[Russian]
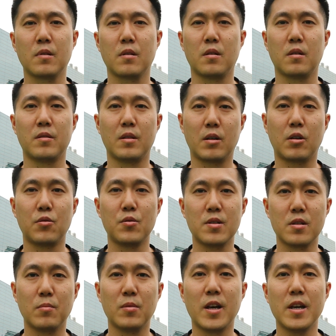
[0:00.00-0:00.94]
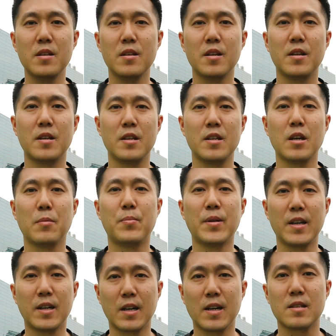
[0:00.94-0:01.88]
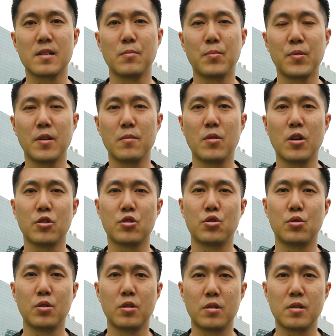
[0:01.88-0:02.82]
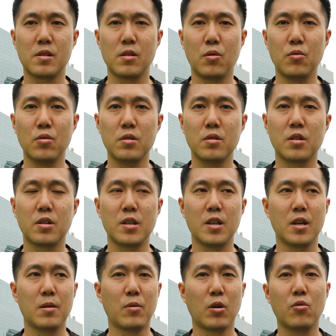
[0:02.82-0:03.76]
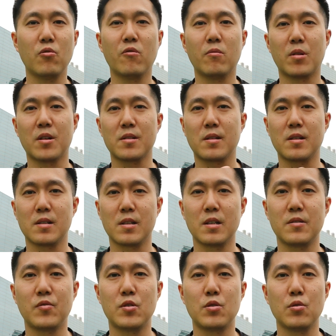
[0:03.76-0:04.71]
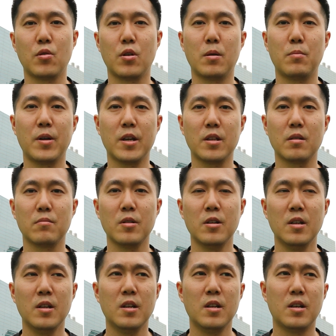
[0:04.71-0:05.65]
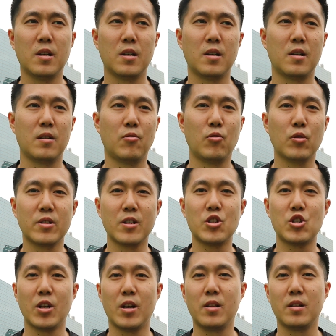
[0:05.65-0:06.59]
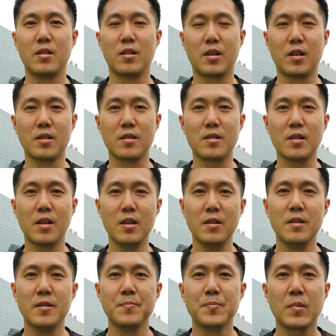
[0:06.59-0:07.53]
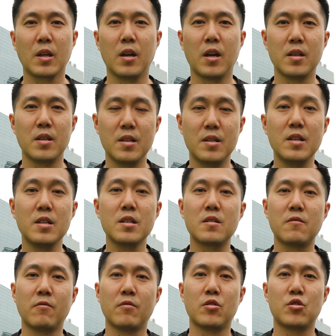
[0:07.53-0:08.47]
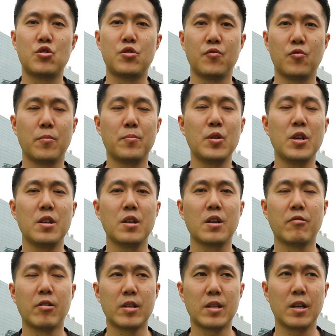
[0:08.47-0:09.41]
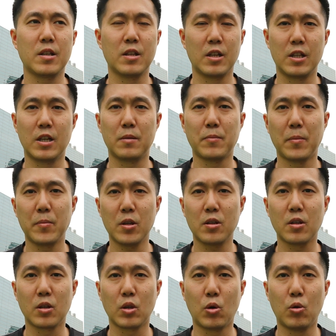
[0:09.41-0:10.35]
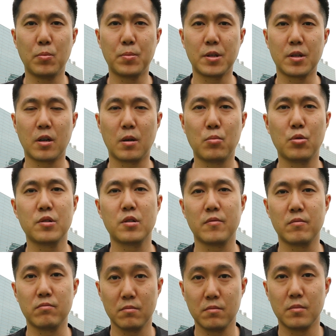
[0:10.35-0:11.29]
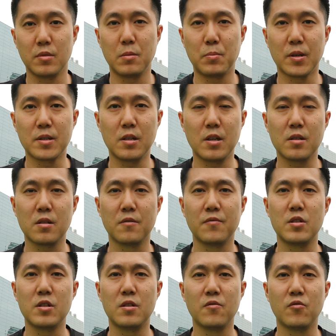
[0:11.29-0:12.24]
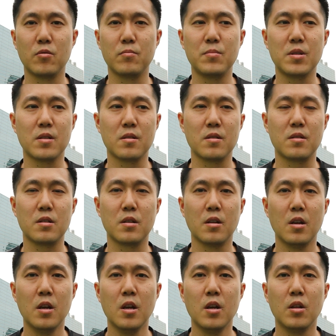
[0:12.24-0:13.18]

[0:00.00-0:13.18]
э, на круизном лайнере, и я прекрасно понимаю, что это за отдых. Я могу вам рассказать все об этом а, от начала и до конца. А единственное, чего мне не хватает на данный момент, это опыта работы ну, непосредственно в сетевом бизнесе.